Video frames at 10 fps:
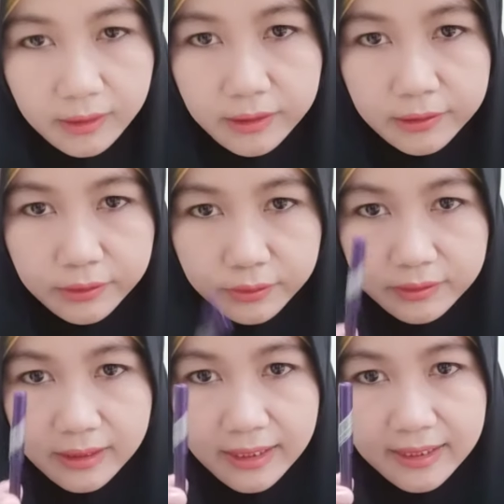terus
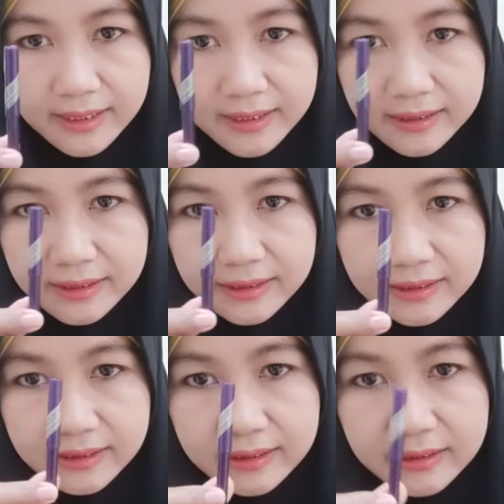ada
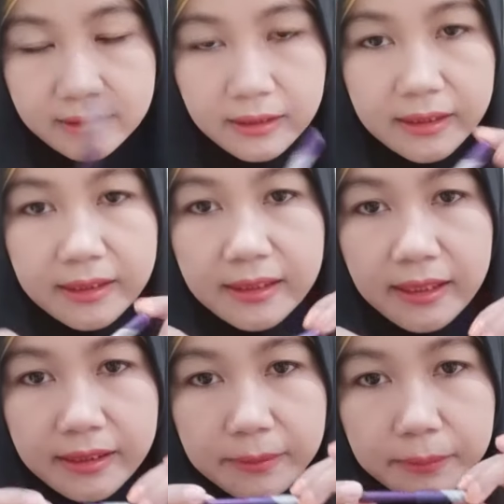ini ini
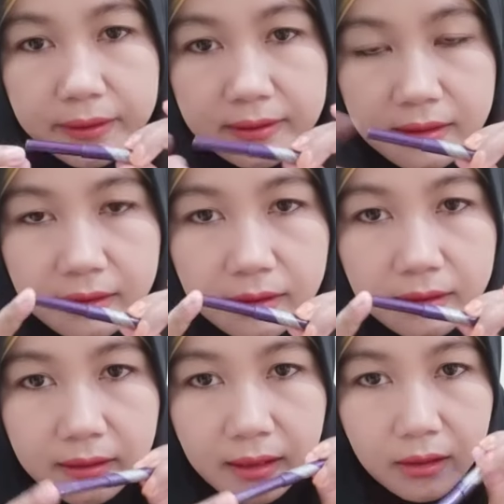EY
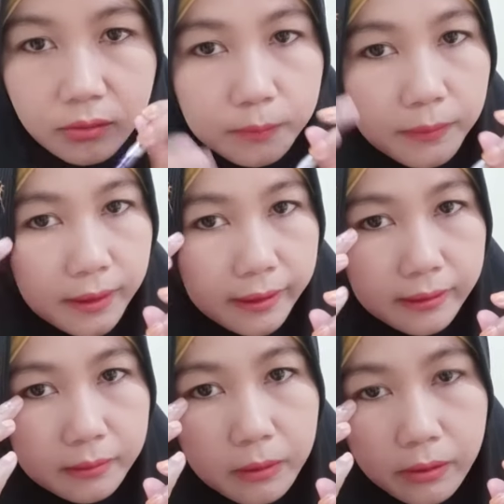pensil aku pakai
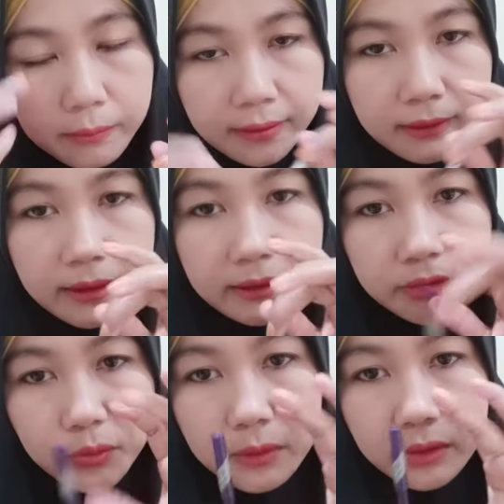di bawah mata ini
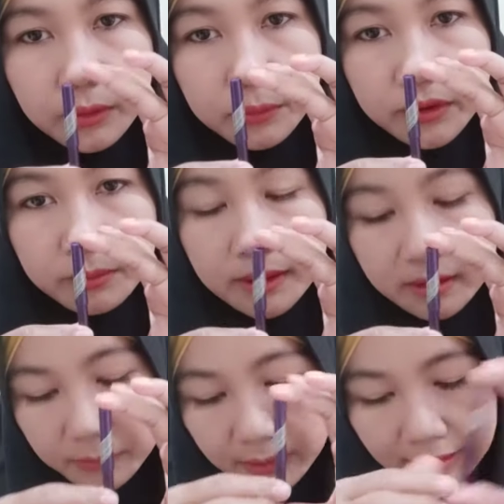cuma
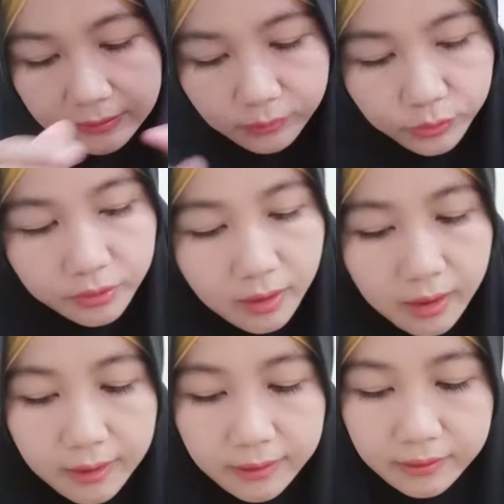29.900
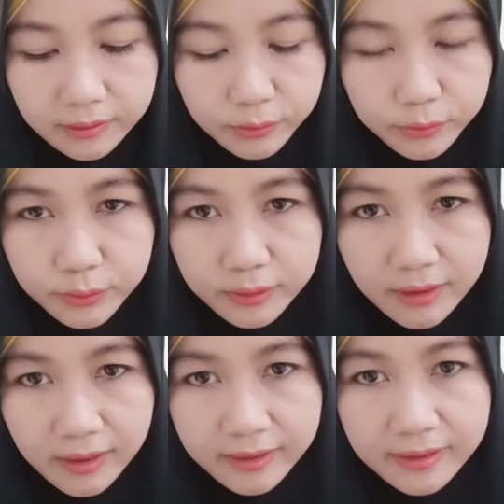terus
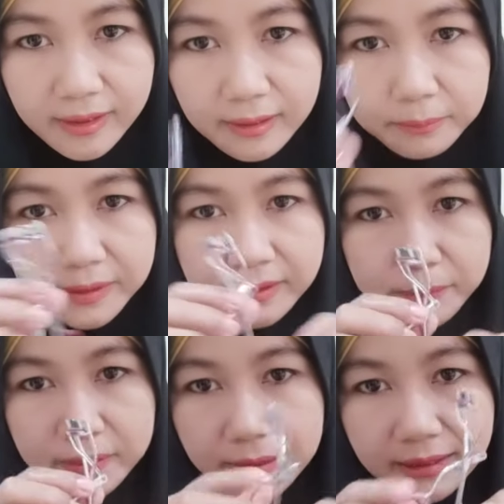ada
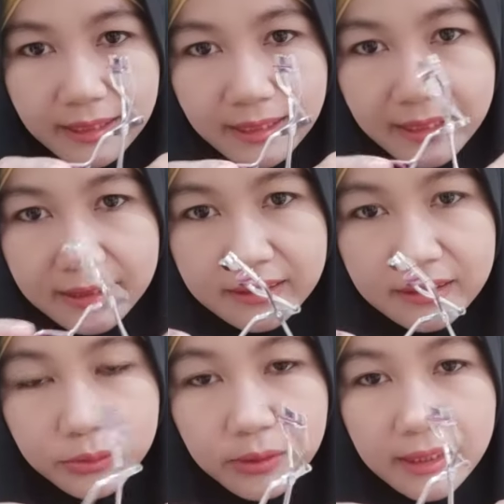penjepit mata
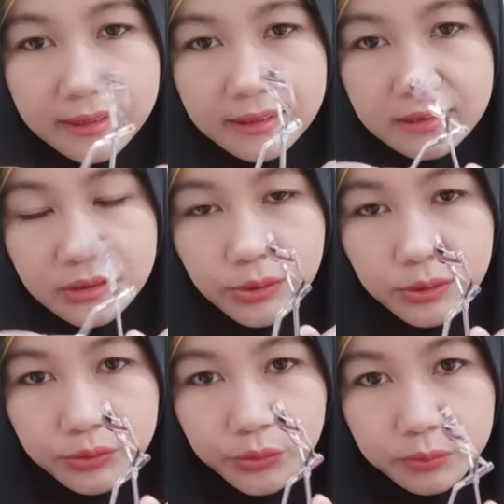ini juga lagi
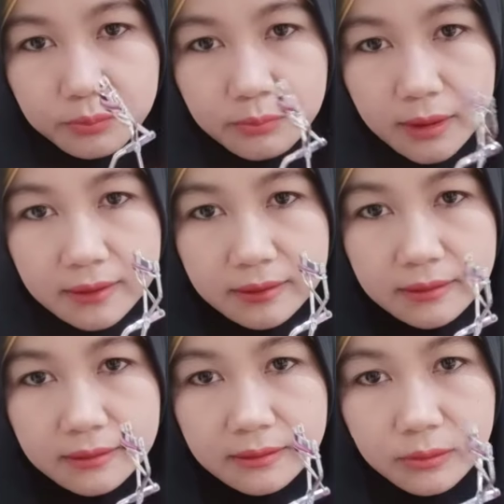diskon cuman
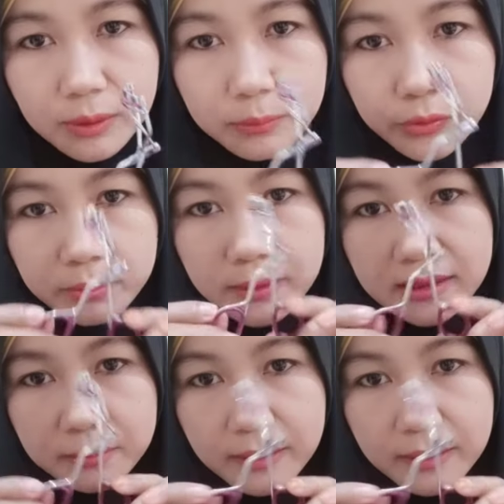29.900